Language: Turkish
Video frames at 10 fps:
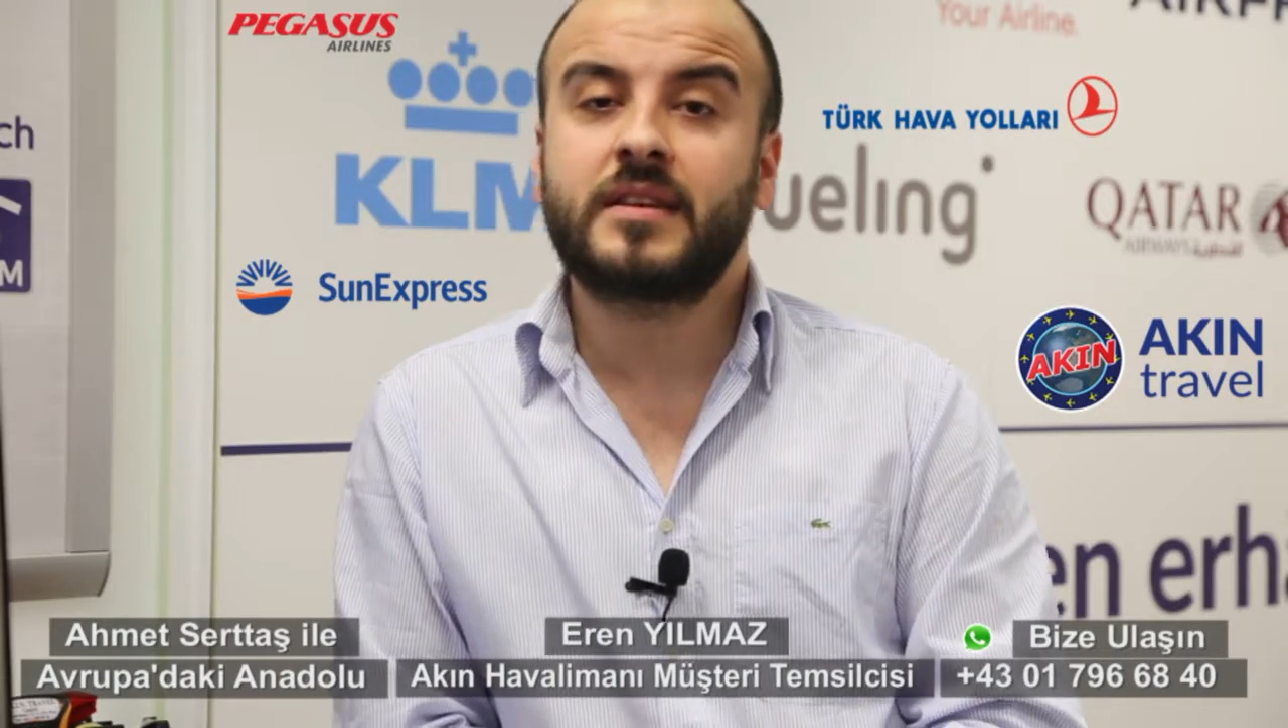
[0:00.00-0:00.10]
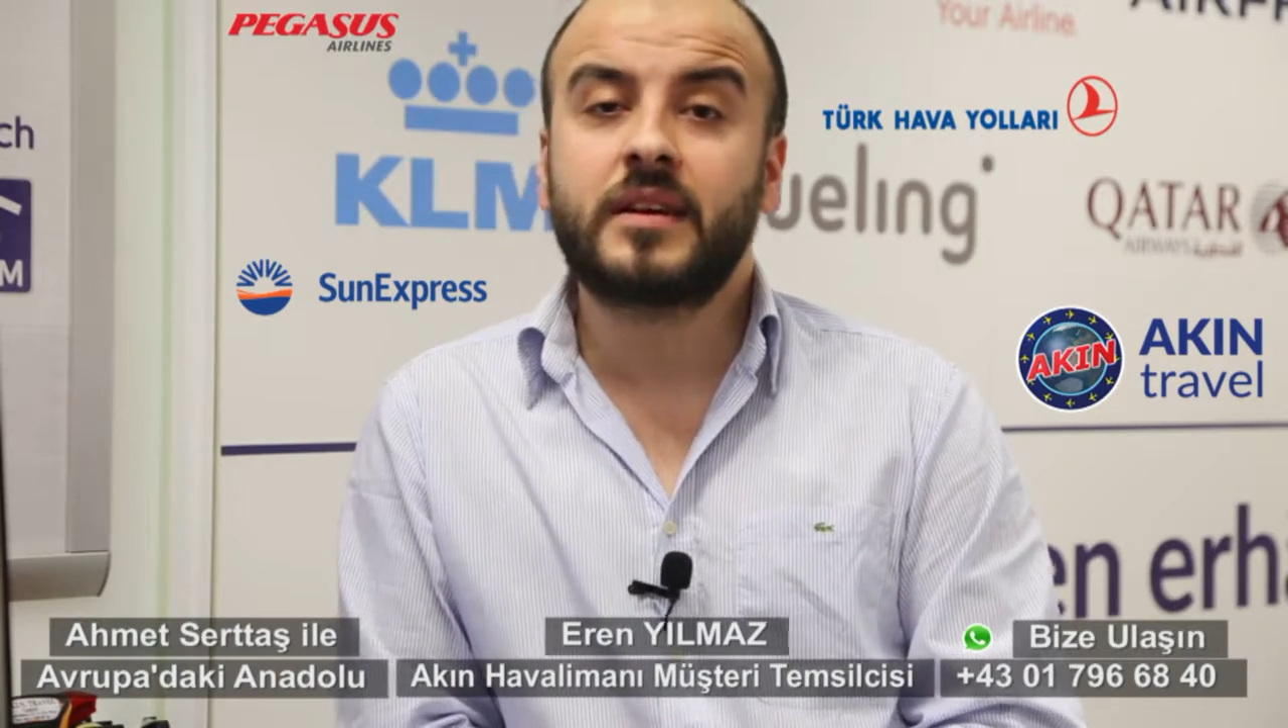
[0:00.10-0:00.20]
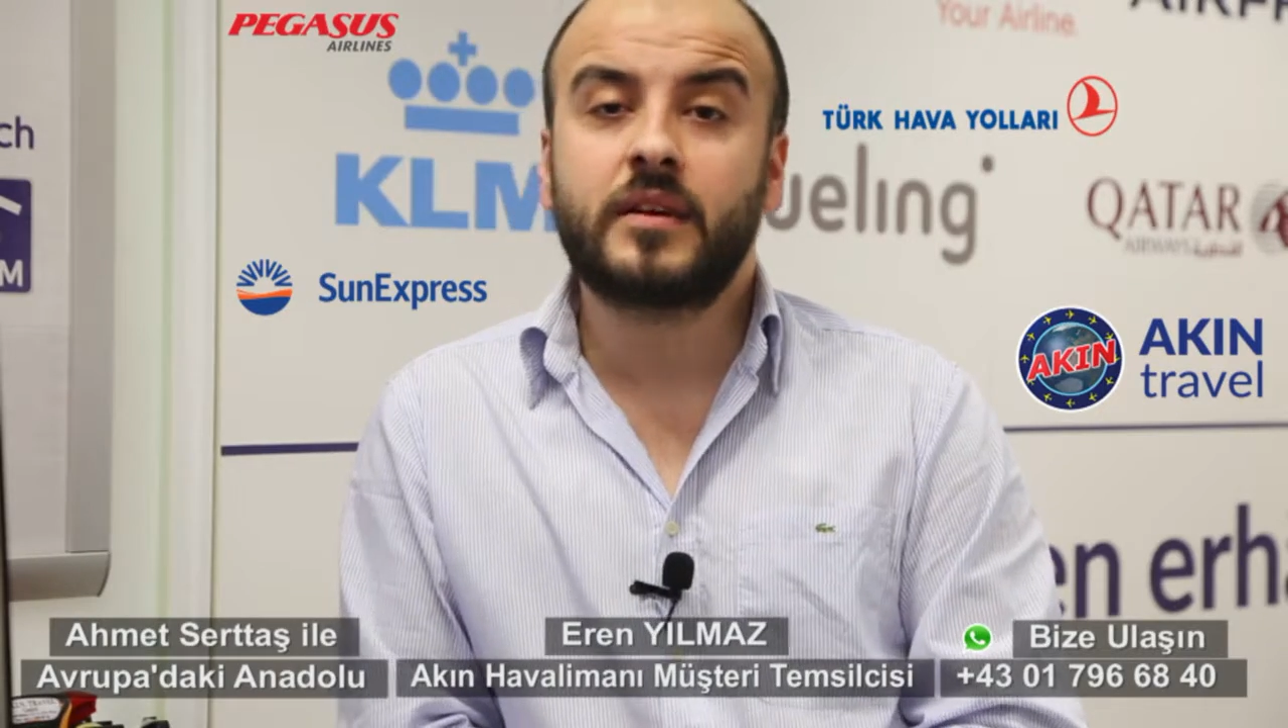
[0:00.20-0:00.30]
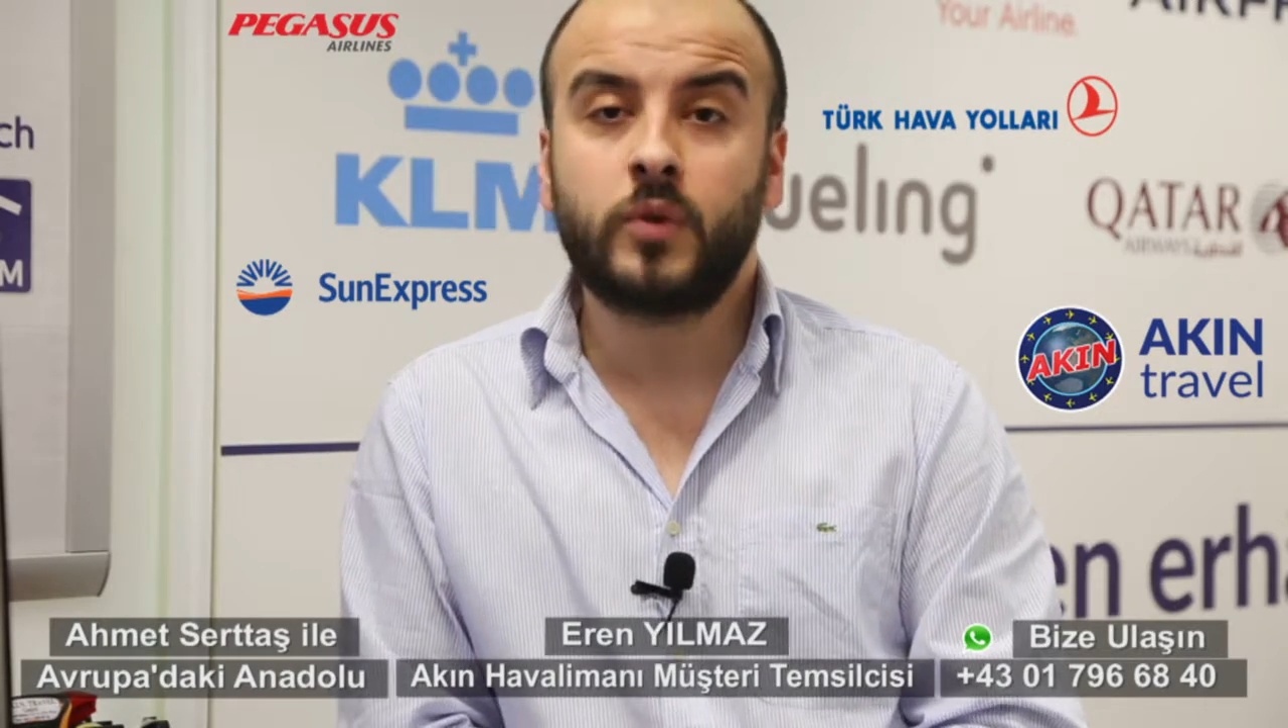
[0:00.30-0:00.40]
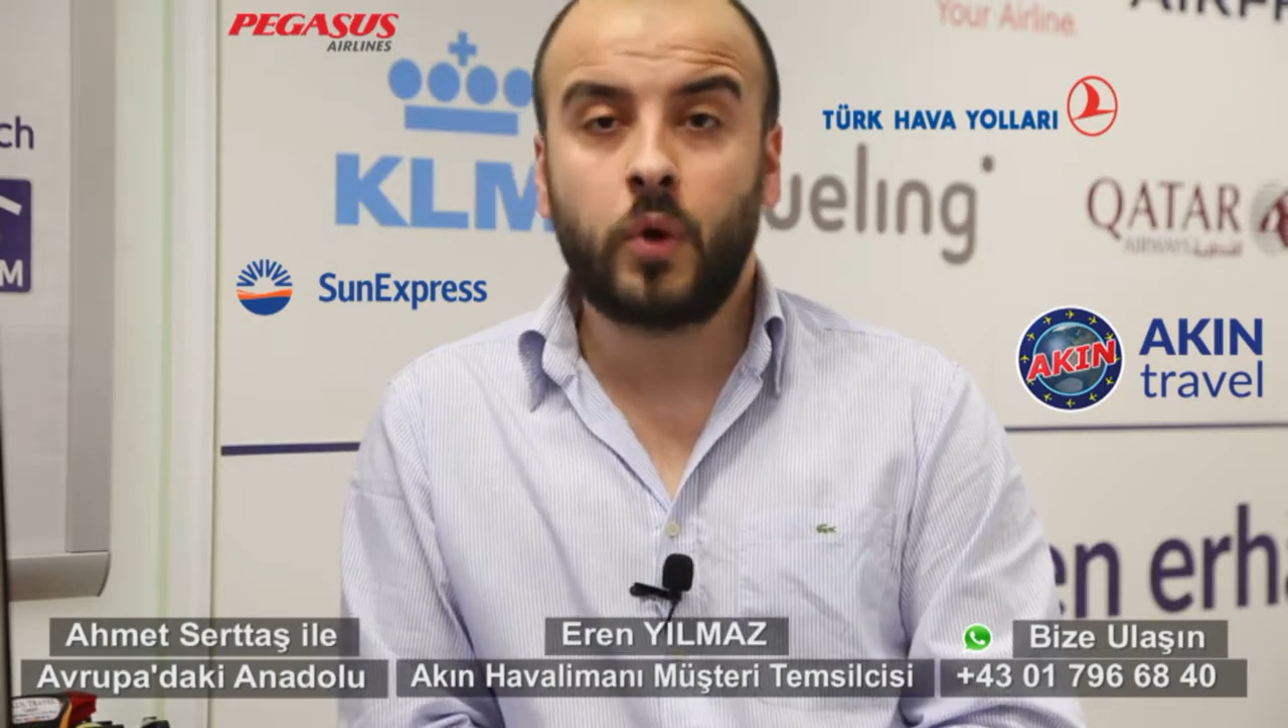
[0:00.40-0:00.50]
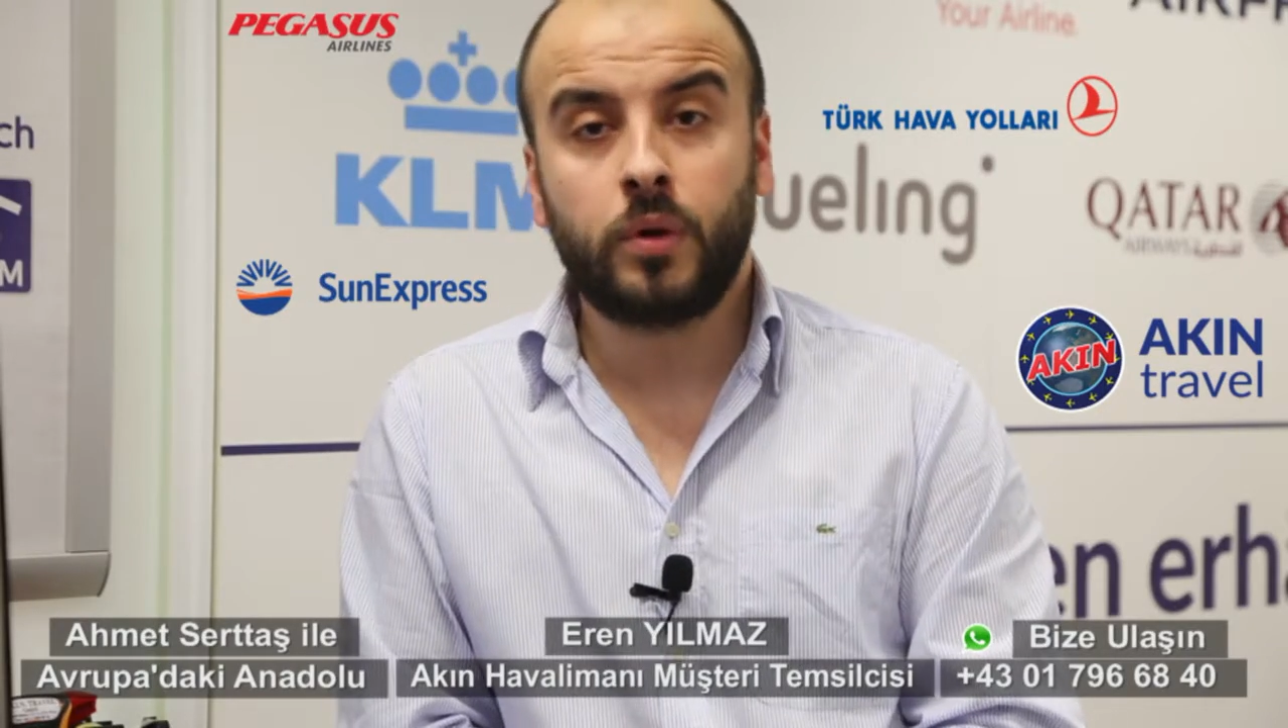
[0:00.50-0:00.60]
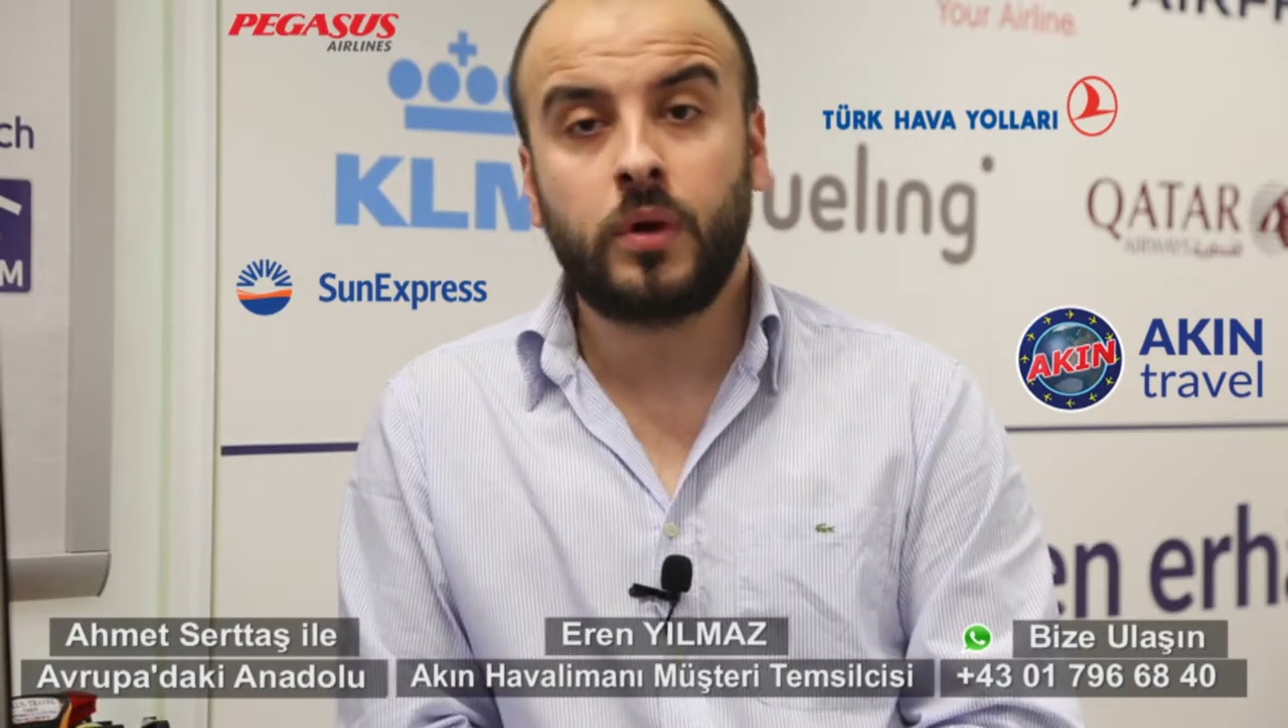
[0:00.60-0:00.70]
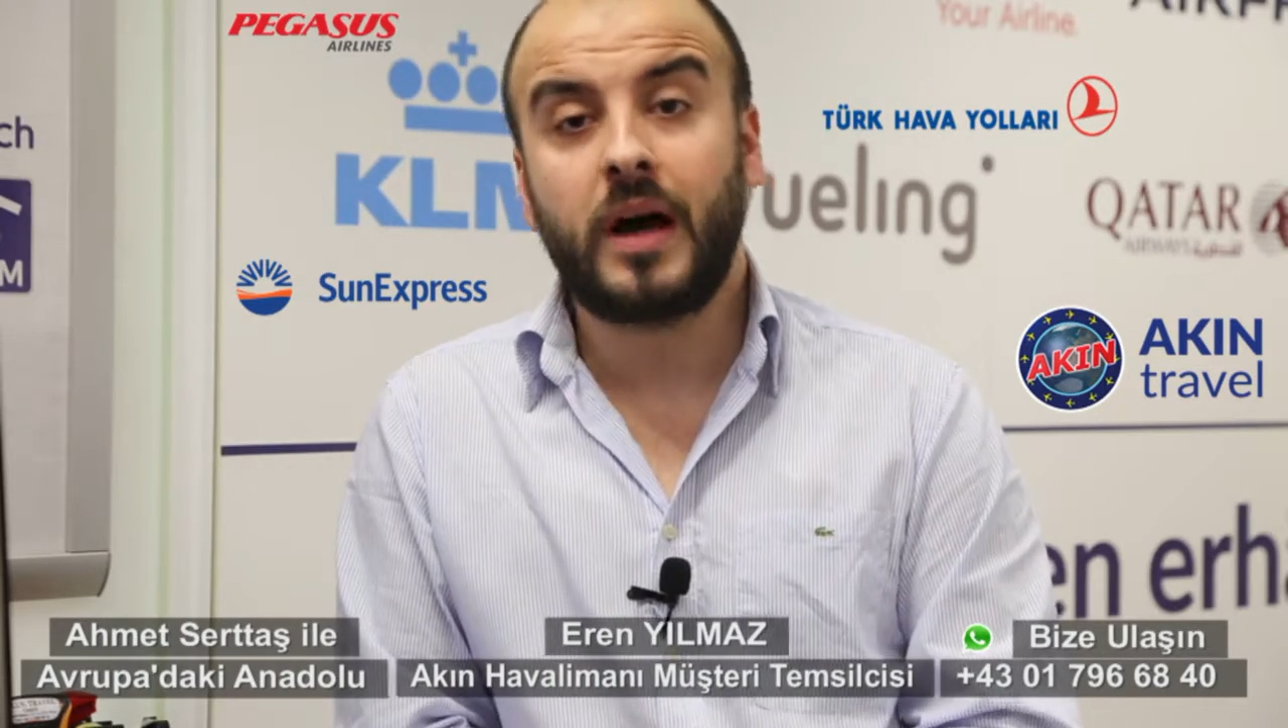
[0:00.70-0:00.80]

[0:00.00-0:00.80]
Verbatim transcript: 40 no'lu